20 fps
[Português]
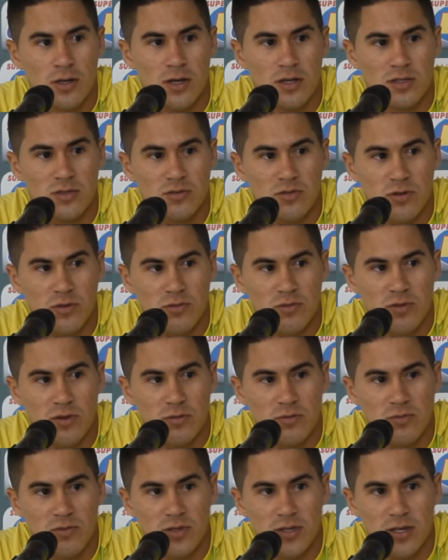Acho que vamos,
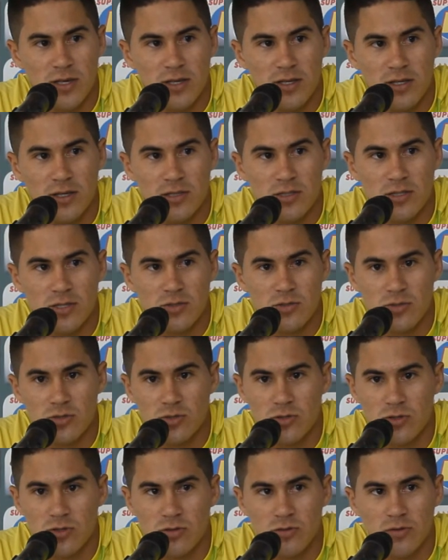vamos ver aí antes do
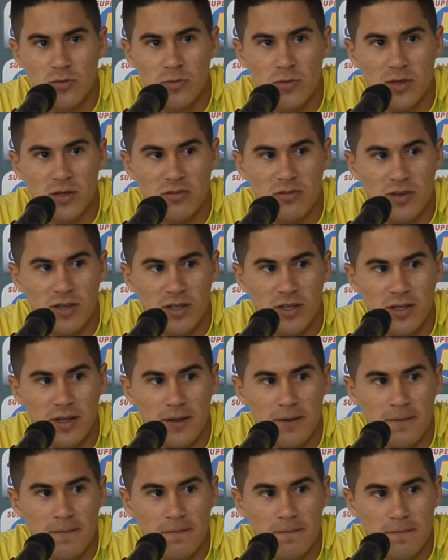jogo como é que vai
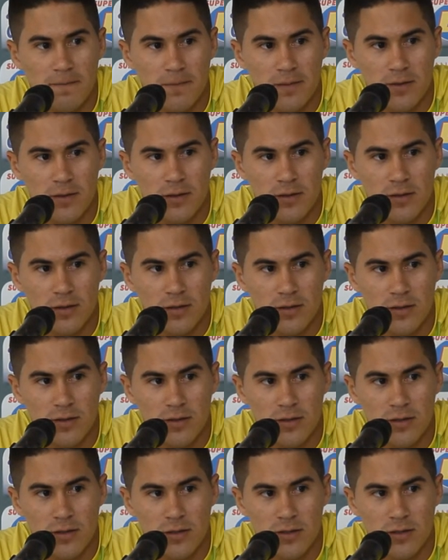estar.
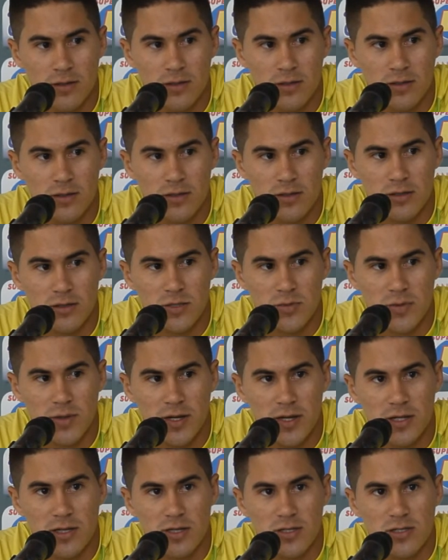Tá. E
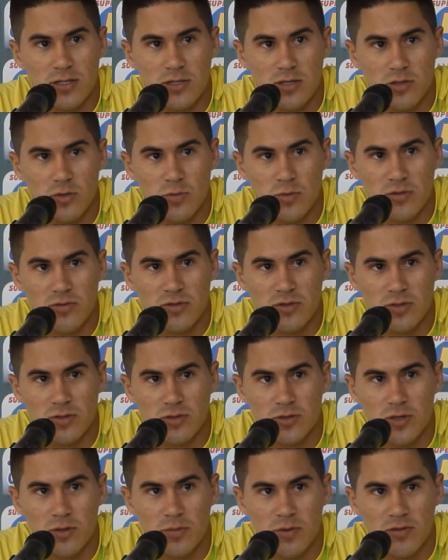esperar a decisão do
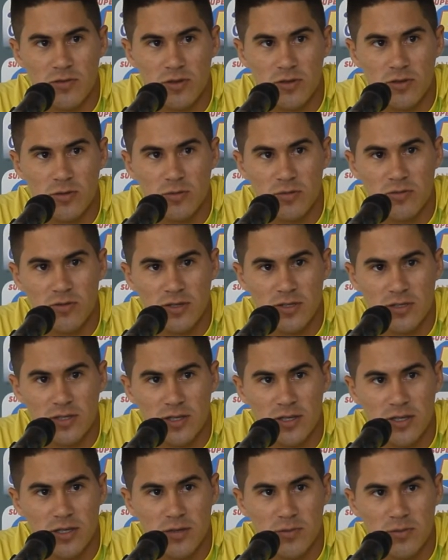professor aí para ver como vai
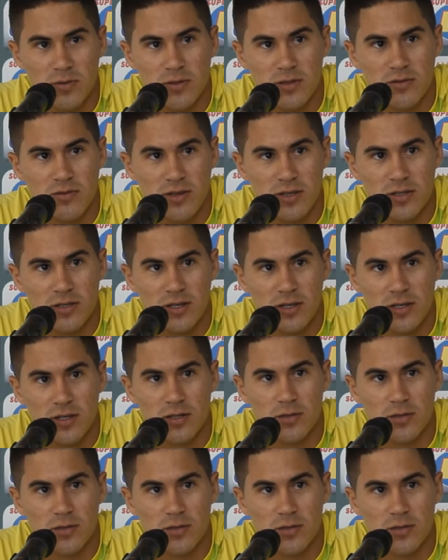ser a equipe que vai entrar em